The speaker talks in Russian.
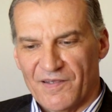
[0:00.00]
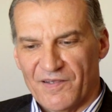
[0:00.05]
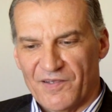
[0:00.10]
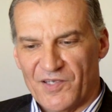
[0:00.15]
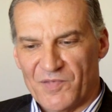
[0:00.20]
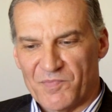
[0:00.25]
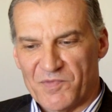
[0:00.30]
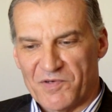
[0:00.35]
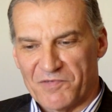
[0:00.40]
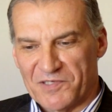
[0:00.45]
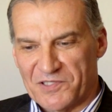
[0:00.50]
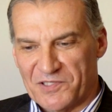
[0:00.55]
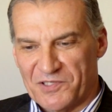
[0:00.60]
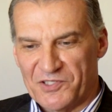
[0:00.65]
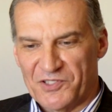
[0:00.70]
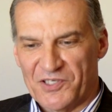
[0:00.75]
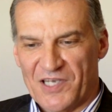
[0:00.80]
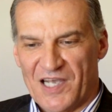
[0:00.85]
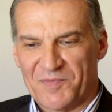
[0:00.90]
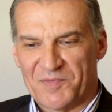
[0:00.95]
и мы
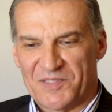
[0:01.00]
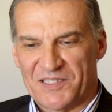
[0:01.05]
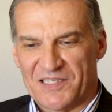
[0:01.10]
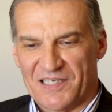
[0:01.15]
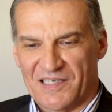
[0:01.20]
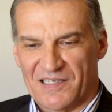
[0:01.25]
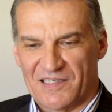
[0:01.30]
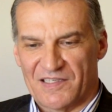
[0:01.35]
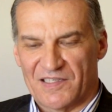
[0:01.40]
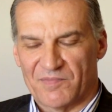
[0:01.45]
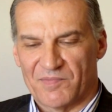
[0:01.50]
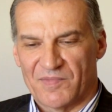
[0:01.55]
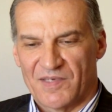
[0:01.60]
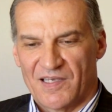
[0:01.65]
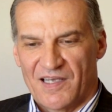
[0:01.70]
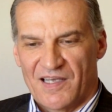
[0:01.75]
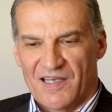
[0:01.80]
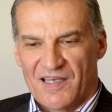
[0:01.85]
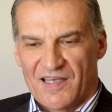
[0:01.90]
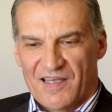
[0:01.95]
восхищаемся этим.
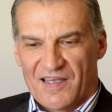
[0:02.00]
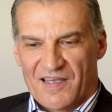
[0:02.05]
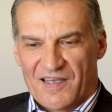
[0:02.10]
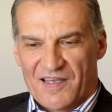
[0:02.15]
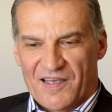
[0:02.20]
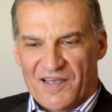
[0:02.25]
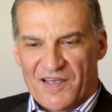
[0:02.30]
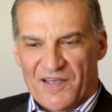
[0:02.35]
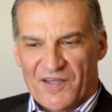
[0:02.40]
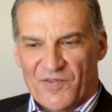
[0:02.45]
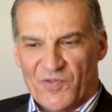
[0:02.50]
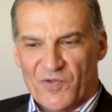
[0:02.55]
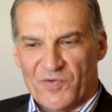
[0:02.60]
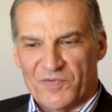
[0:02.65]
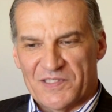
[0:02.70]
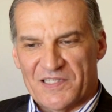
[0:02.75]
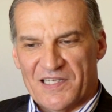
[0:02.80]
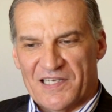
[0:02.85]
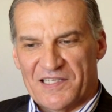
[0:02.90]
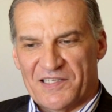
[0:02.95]
Но
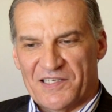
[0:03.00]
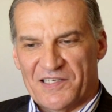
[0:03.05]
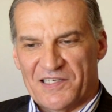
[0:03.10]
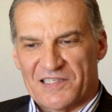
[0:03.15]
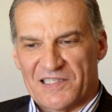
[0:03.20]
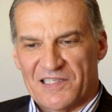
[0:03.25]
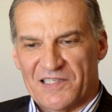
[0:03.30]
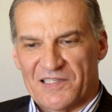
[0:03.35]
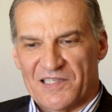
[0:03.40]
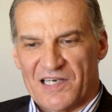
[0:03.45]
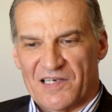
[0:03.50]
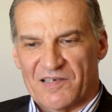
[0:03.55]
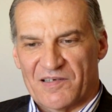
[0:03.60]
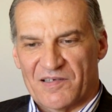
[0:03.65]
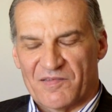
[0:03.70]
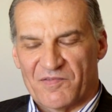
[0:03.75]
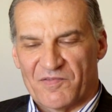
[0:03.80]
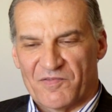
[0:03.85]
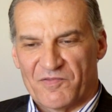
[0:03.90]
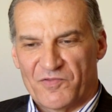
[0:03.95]
вы знаете, если так
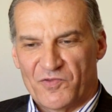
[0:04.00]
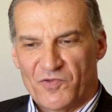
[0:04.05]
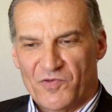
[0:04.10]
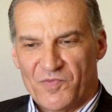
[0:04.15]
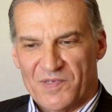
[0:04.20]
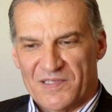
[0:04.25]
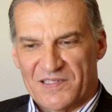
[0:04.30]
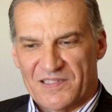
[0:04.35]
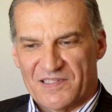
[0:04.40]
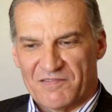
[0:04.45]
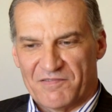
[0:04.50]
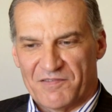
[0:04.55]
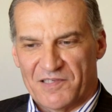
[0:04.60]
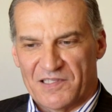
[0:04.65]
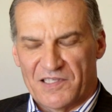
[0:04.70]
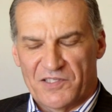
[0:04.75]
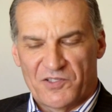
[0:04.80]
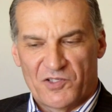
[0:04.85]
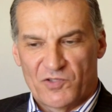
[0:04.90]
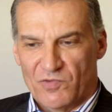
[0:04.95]
вдуматься в
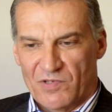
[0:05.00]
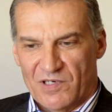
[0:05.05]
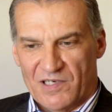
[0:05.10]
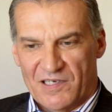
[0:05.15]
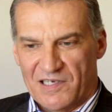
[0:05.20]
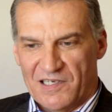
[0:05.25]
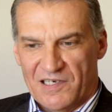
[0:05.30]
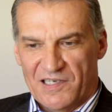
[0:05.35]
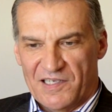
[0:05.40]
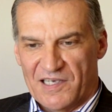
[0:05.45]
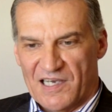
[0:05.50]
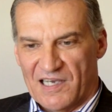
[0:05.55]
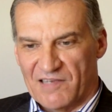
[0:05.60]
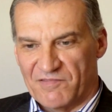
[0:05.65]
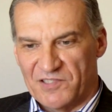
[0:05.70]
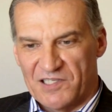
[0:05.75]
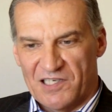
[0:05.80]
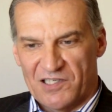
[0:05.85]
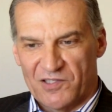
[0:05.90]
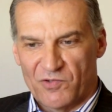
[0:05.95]
это, не только Илья, а
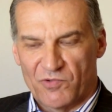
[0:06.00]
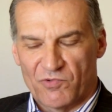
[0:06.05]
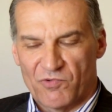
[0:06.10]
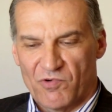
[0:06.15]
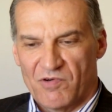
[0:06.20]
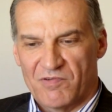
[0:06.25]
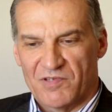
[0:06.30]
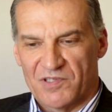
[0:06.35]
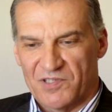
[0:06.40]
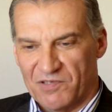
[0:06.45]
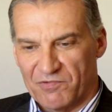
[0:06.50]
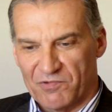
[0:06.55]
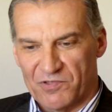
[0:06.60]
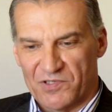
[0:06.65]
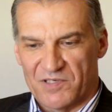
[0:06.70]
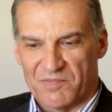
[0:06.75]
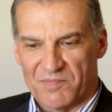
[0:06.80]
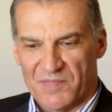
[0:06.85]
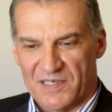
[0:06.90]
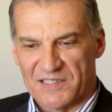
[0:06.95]
взять другого, того
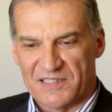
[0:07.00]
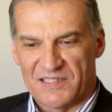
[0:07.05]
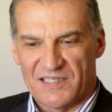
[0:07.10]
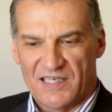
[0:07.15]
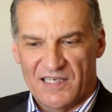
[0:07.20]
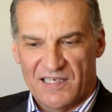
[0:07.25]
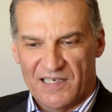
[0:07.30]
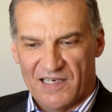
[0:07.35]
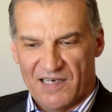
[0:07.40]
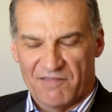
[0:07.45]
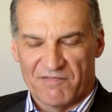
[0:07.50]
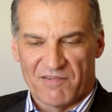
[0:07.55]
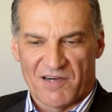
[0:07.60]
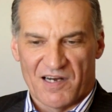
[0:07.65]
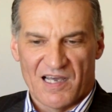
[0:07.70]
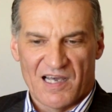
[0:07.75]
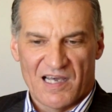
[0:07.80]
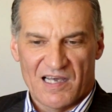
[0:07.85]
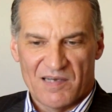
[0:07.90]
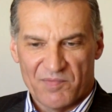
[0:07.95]
же Моисея,
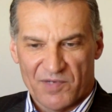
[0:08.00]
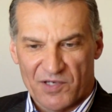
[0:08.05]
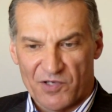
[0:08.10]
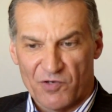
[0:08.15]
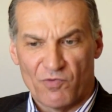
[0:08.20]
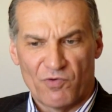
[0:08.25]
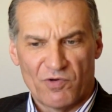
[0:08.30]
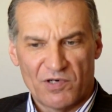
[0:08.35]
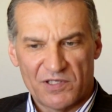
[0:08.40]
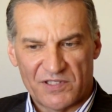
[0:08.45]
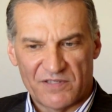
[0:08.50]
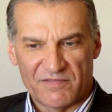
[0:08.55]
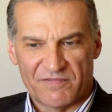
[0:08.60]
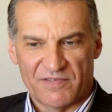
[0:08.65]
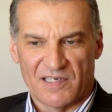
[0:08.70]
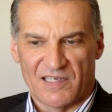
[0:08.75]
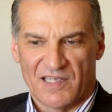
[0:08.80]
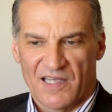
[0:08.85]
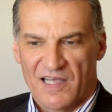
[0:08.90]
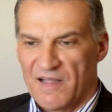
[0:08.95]
Авраама,
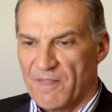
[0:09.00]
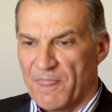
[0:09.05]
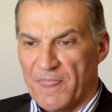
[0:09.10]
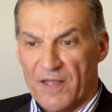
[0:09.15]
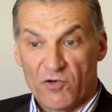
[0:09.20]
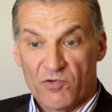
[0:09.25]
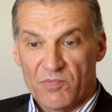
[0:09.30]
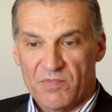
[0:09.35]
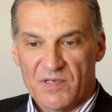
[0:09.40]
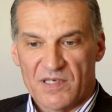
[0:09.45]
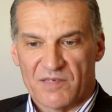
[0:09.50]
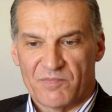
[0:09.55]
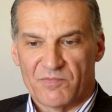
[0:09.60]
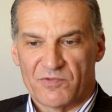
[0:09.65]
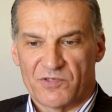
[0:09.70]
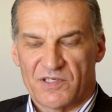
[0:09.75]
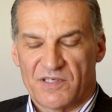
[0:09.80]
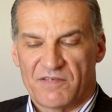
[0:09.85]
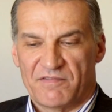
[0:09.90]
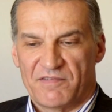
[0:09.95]
Иосифа, любых
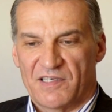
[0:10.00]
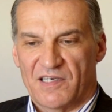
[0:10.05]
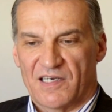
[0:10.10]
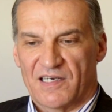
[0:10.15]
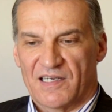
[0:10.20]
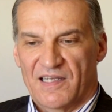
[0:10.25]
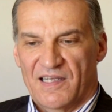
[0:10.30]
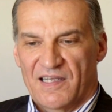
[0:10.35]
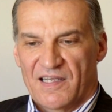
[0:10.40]
мужей веры,